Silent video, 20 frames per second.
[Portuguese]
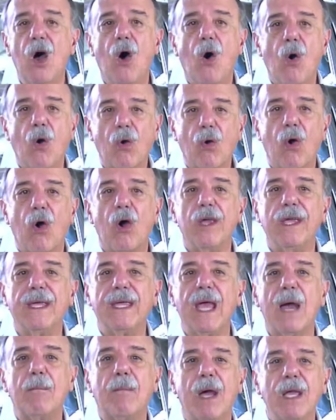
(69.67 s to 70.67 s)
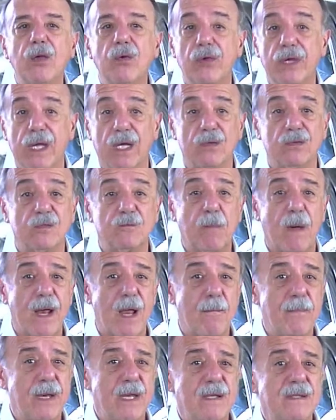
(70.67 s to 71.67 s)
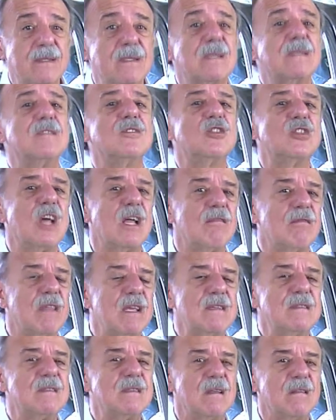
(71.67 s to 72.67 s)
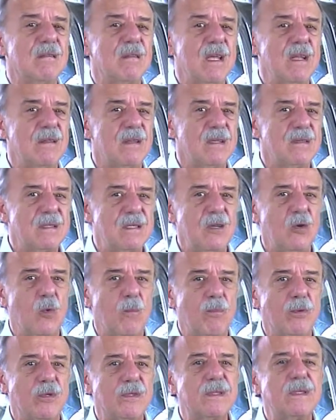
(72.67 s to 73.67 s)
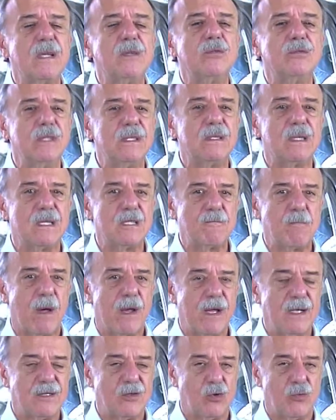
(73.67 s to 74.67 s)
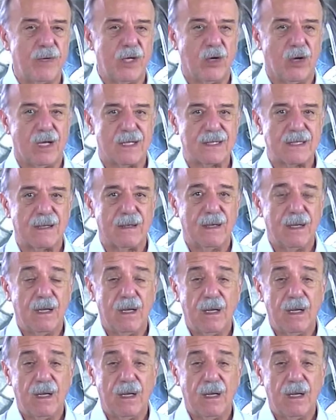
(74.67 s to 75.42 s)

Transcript: Ocorre que a maioria dos para-brisas já tem 75% de transparência luminosa.